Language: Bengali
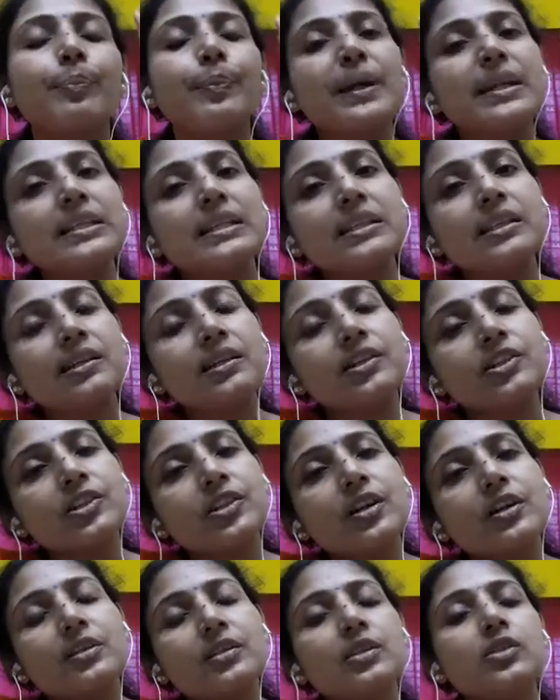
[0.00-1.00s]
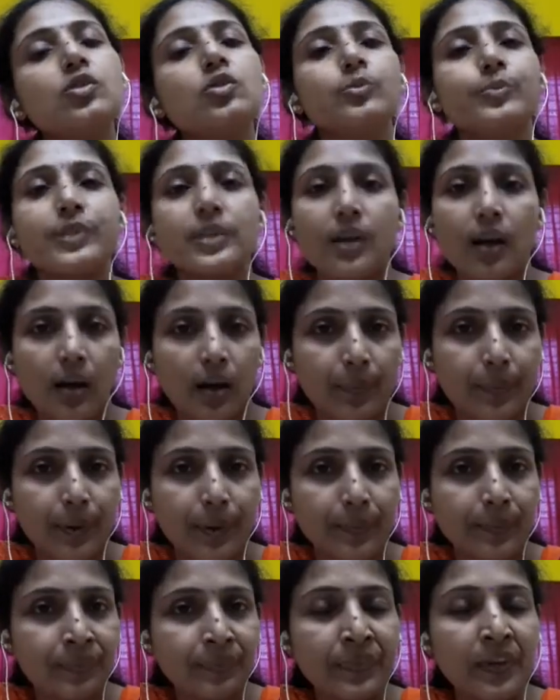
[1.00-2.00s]
পেন্সিলের সাহায্যে ছবিটা
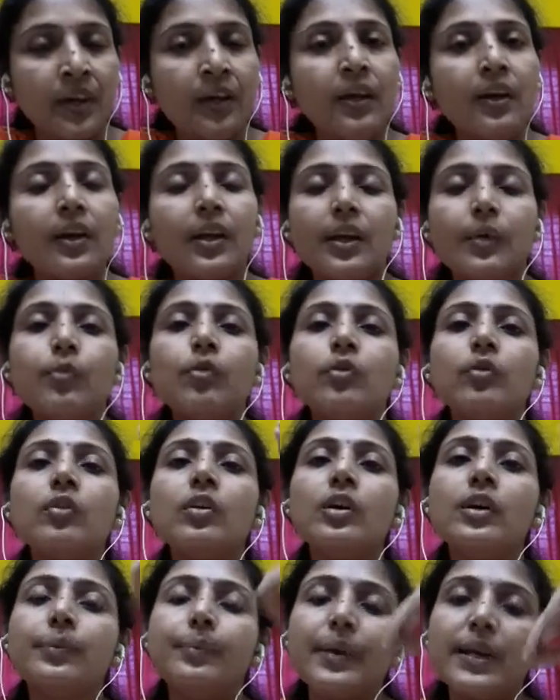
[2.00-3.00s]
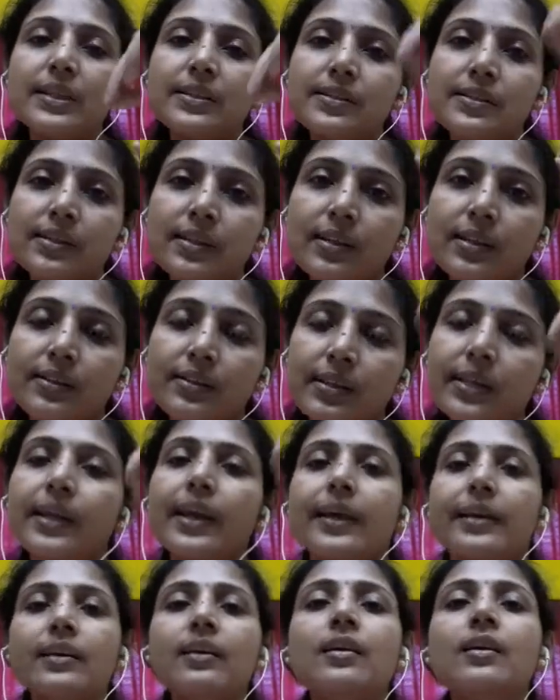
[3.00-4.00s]
আঁকবে এবং পেন্সিল
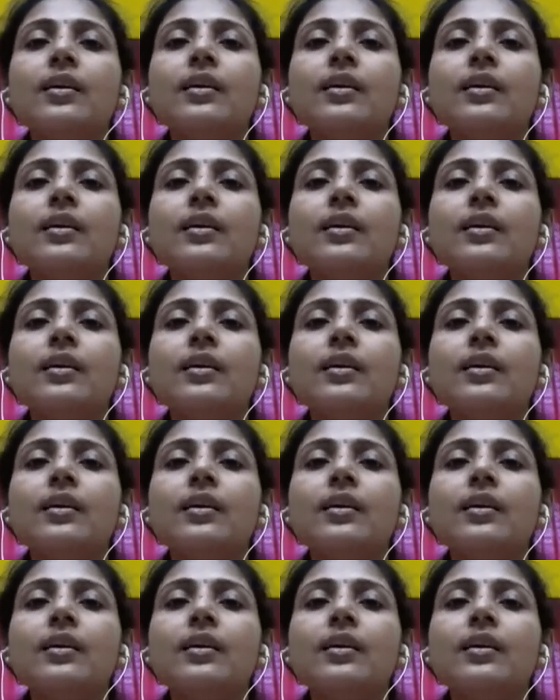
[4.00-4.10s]
দিয়েই